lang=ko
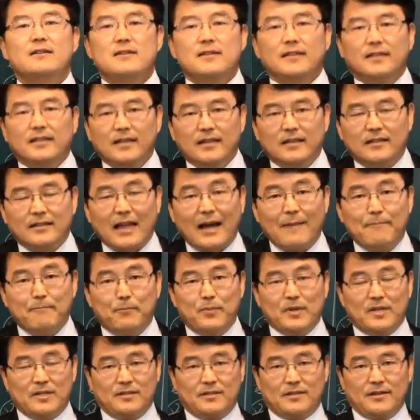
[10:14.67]
이
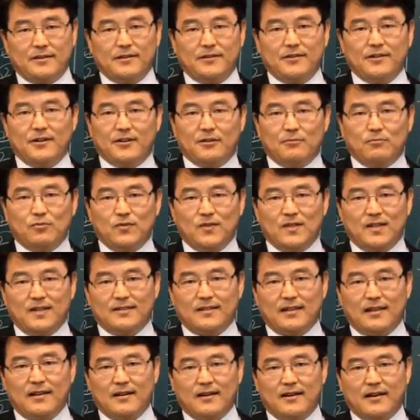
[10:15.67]
답변은 저는 여러분들이
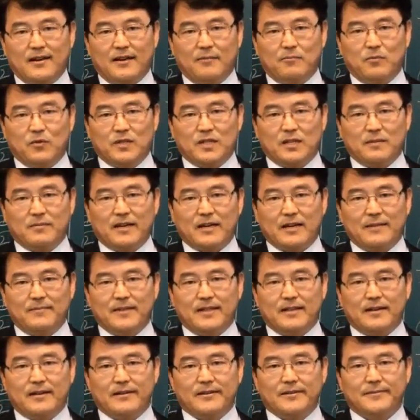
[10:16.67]
생각해 보시기
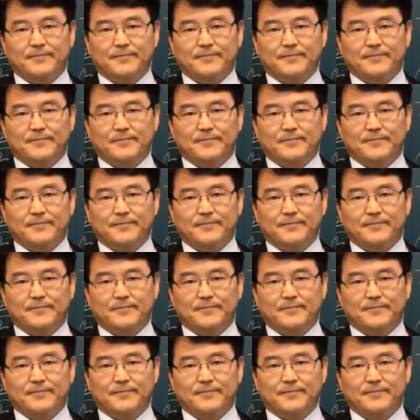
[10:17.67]
바랍니다.